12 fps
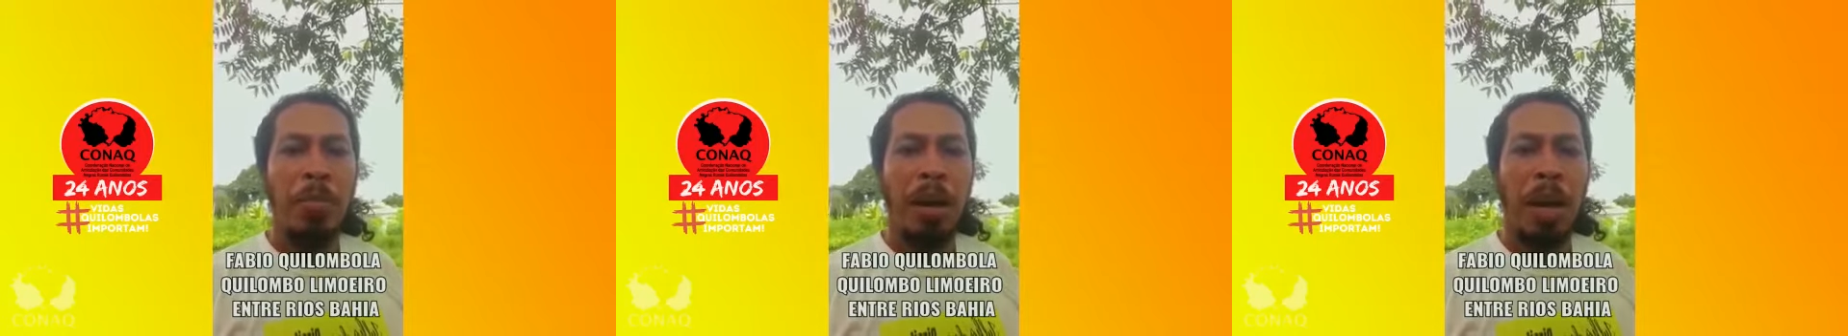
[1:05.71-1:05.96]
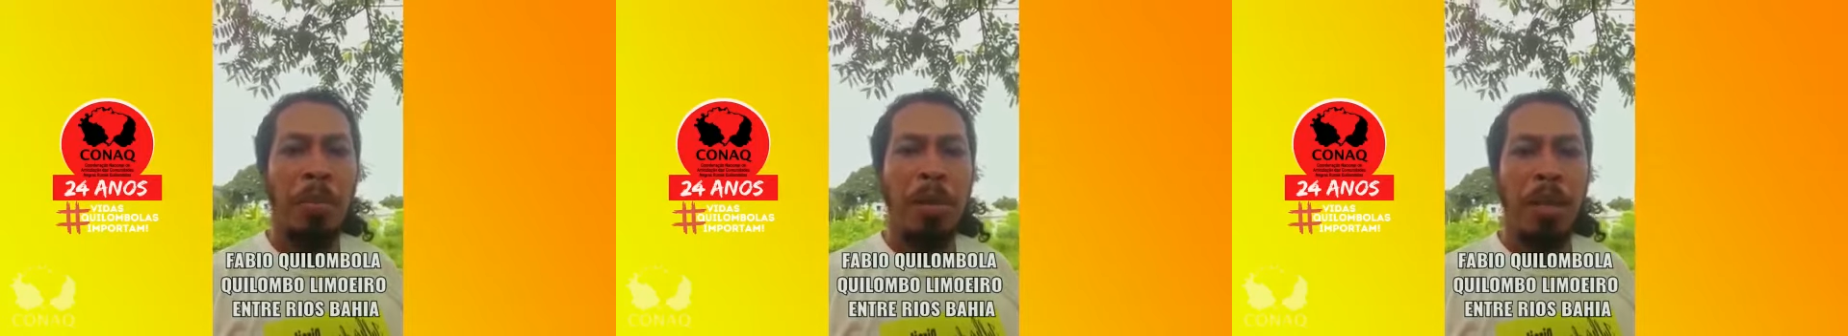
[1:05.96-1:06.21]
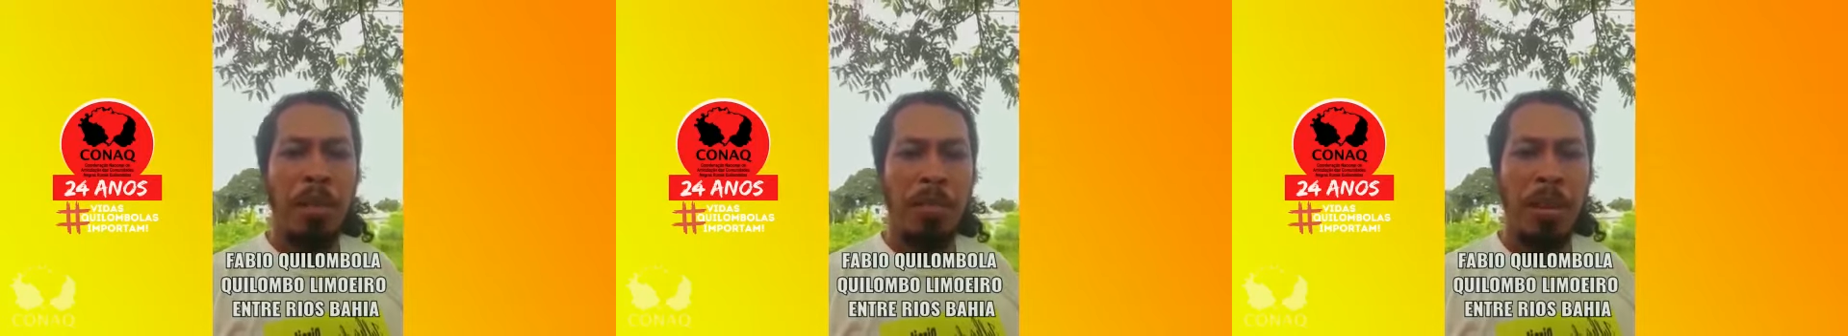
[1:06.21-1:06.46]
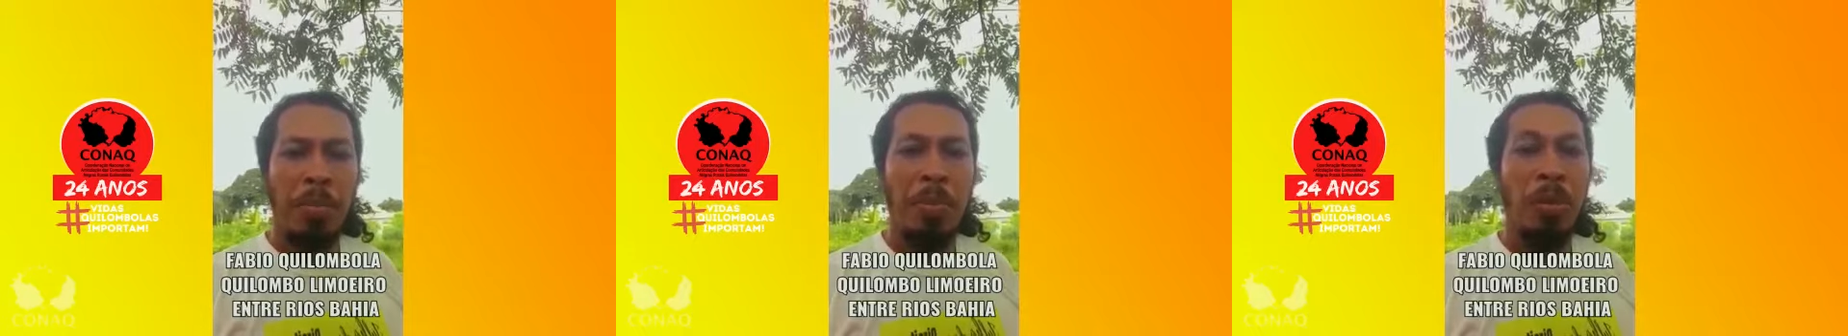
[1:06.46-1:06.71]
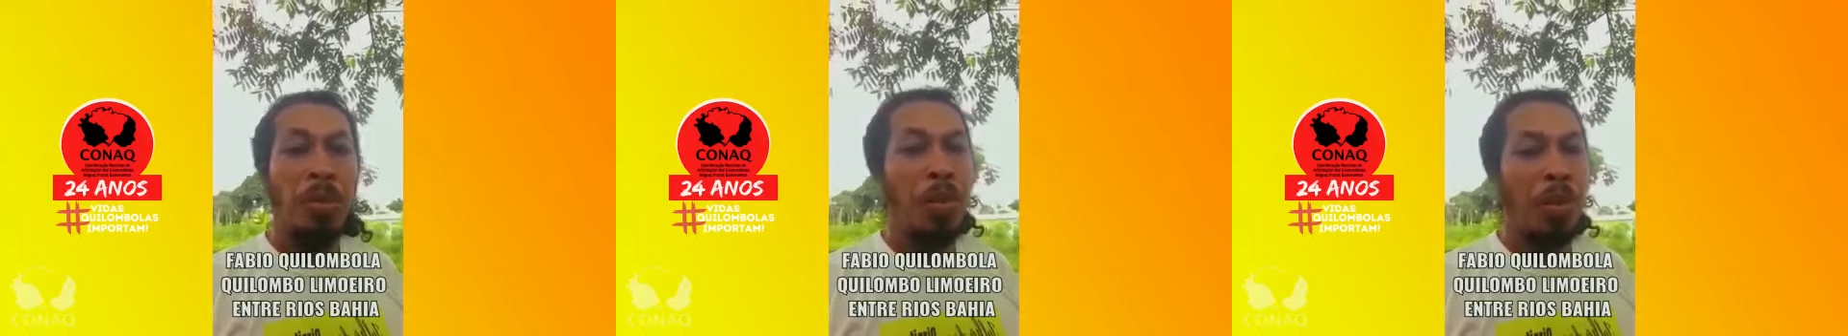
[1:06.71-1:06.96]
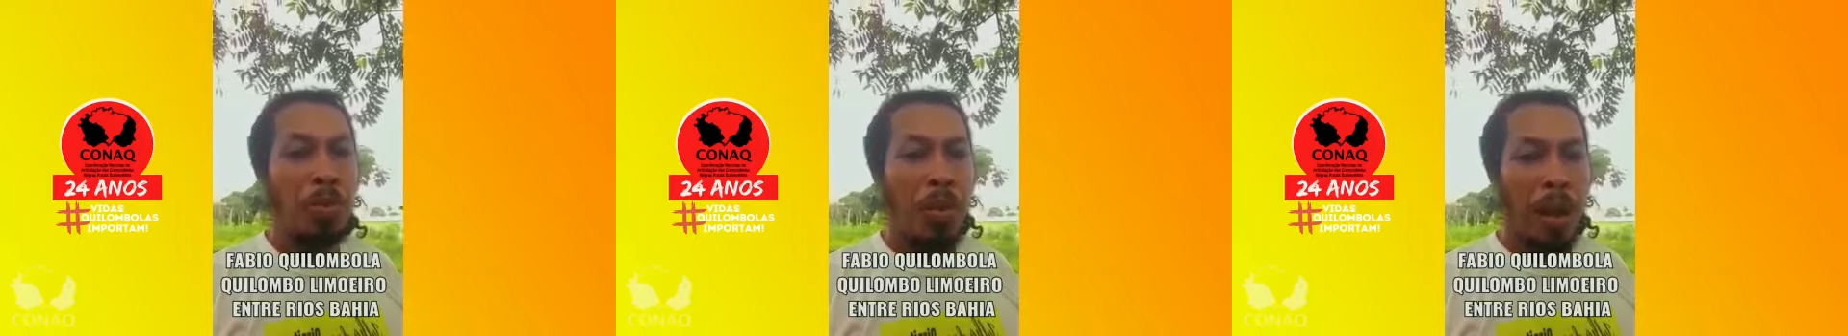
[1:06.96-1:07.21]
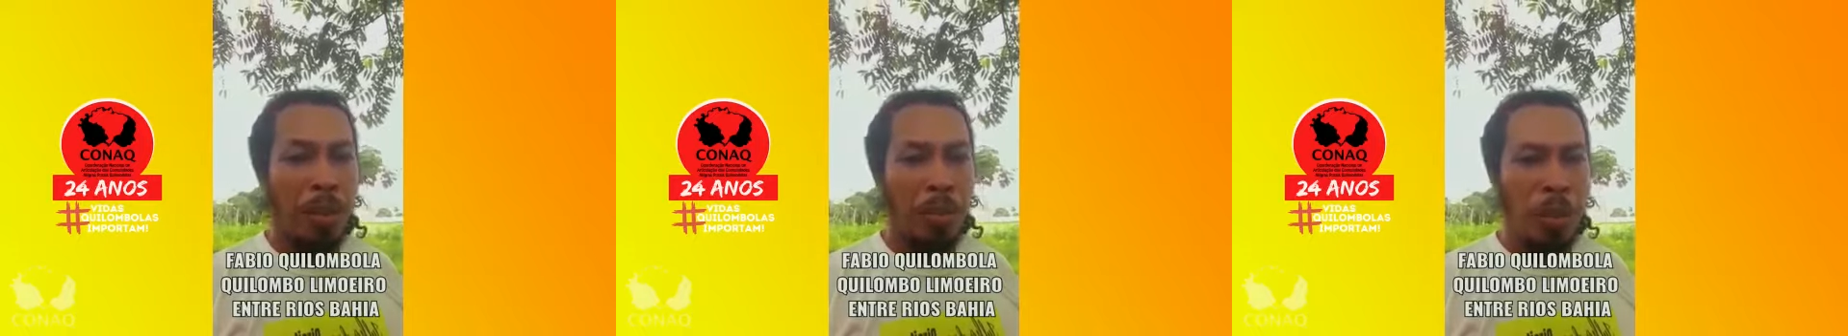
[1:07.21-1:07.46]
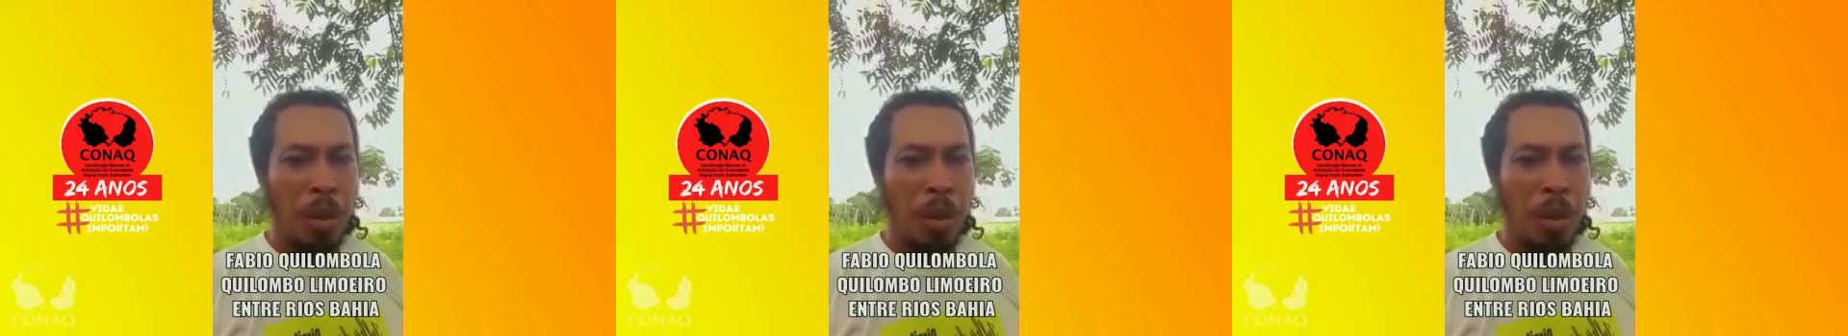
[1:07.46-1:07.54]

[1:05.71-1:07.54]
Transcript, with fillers: parabenizar pelos 24